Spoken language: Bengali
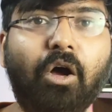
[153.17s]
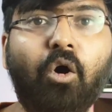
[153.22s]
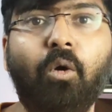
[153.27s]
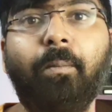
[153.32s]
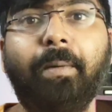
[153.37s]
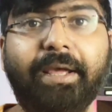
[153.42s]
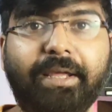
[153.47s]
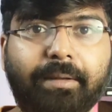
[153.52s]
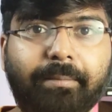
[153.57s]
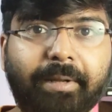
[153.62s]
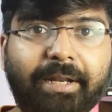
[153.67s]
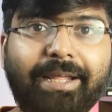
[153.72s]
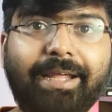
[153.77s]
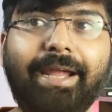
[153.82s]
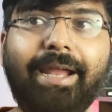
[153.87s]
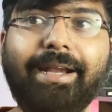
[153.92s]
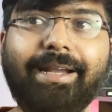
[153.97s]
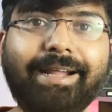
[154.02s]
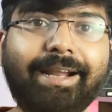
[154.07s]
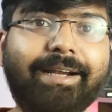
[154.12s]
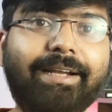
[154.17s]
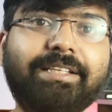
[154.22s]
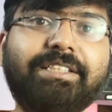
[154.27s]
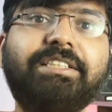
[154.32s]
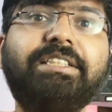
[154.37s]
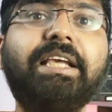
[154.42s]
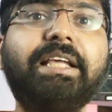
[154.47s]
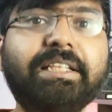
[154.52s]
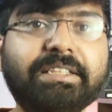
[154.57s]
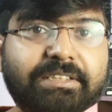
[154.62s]
অমাইক মানে এটা একটা
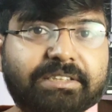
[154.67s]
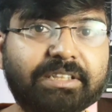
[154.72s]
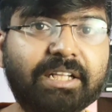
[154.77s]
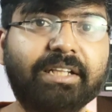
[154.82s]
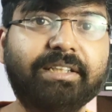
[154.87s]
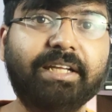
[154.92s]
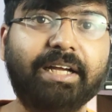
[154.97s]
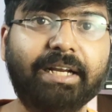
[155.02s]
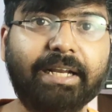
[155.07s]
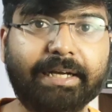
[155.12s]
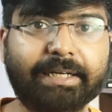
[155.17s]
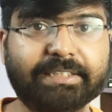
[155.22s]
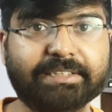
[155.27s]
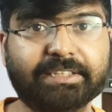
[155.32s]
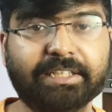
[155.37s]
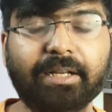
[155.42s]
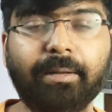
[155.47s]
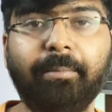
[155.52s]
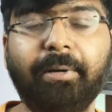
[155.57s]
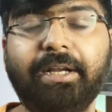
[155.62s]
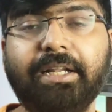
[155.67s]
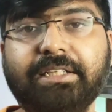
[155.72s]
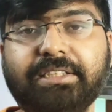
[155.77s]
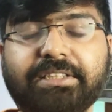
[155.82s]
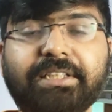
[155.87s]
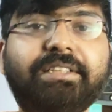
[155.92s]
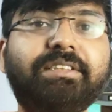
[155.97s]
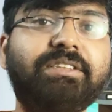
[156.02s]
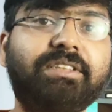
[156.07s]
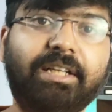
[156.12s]
সেন্স না থাকলে একটা সিনেমেটিক
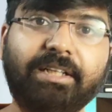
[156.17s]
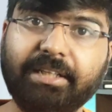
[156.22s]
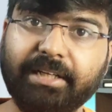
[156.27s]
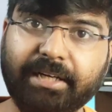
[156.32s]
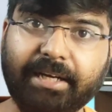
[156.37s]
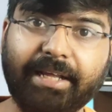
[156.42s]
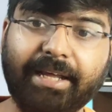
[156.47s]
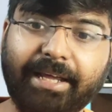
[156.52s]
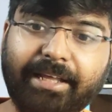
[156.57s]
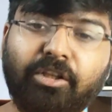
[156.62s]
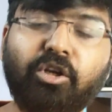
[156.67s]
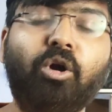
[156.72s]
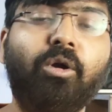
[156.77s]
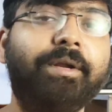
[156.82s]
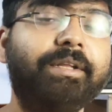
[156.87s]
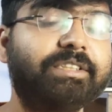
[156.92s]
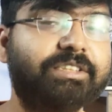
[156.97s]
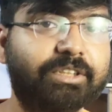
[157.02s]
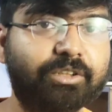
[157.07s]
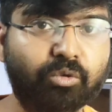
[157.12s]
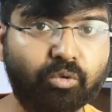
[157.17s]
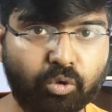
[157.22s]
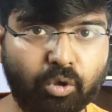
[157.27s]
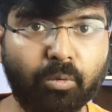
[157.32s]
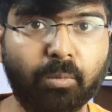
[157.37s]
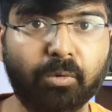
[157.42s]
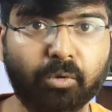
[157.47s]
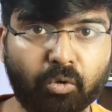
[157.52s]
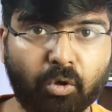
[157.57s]
সেন্স না থাকলে এই ধরনের সিনগুলো